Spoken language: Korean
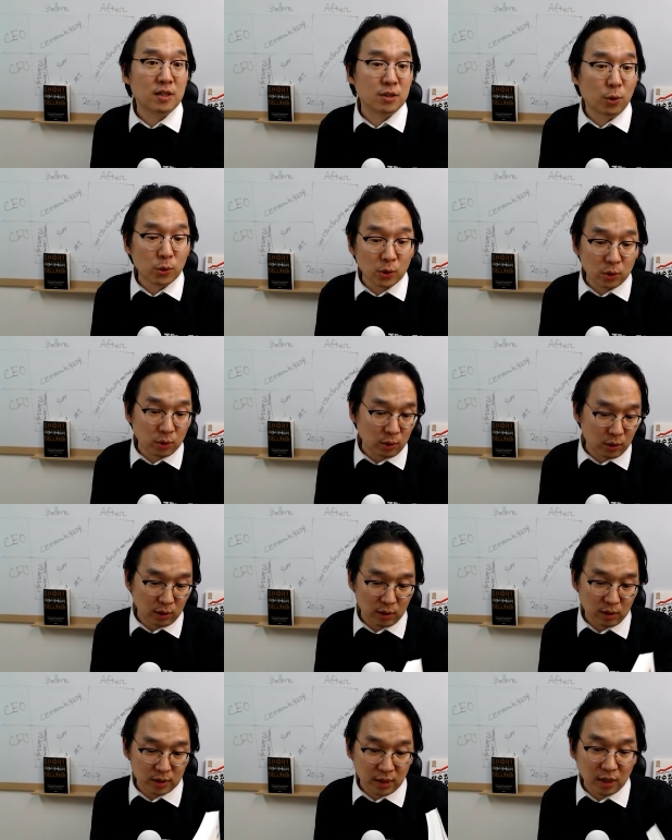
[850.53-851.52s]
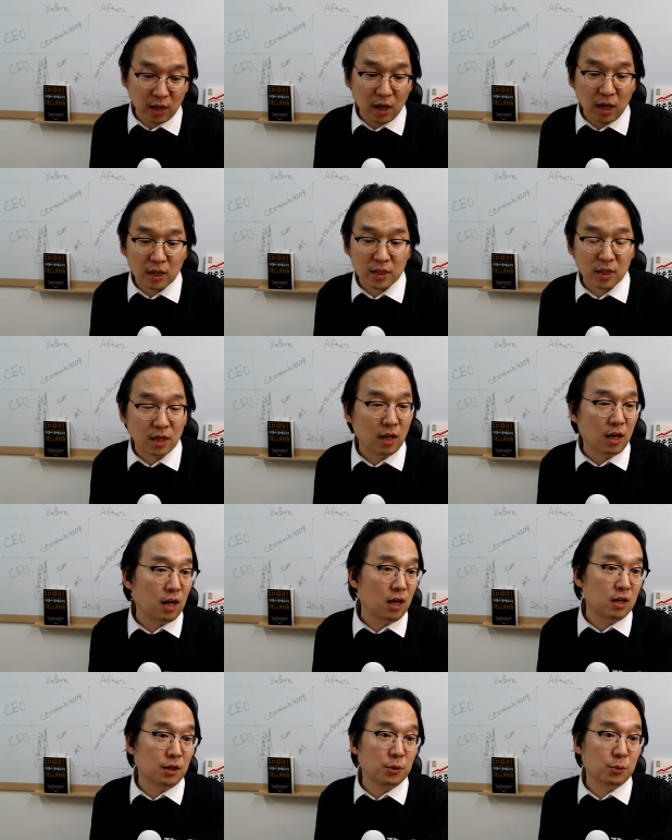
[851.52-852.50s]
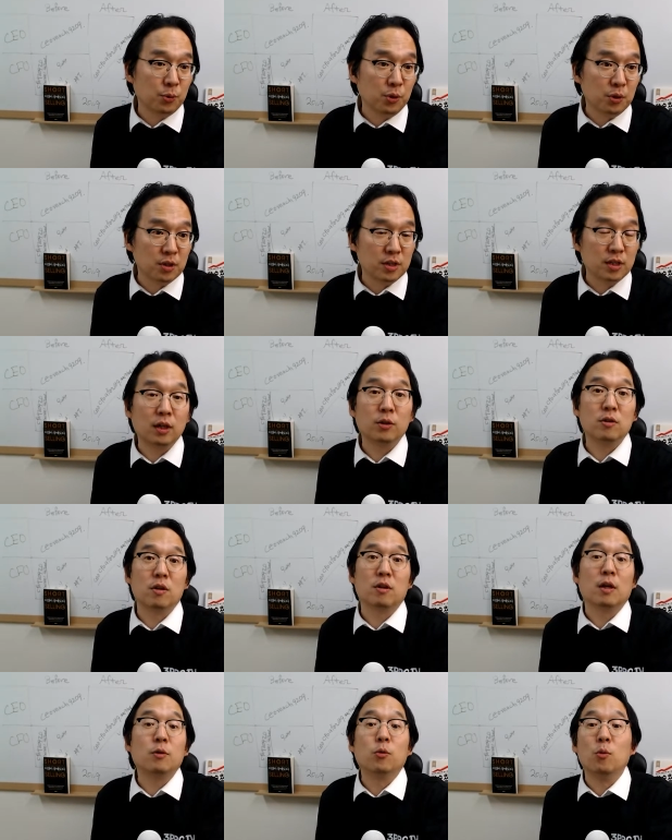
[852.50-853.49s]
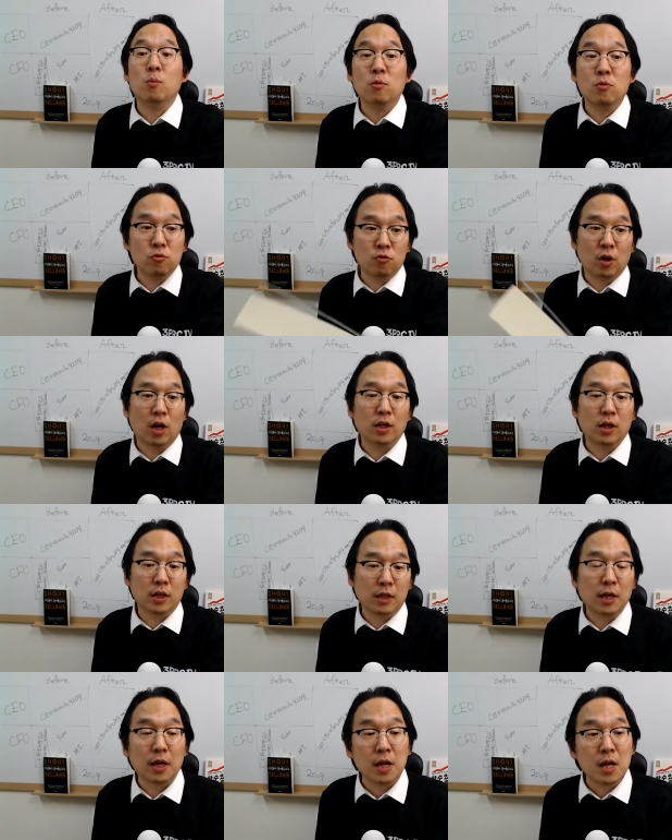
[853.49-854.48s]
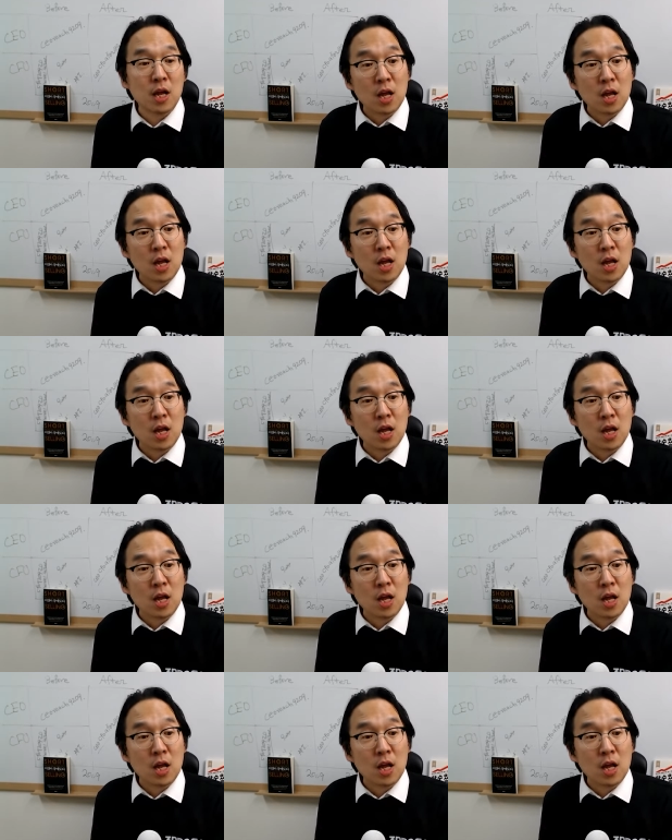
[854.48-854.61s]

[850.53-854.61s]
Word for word: 저는 제가 알기로는 제가 한 논문 중에 하나인데,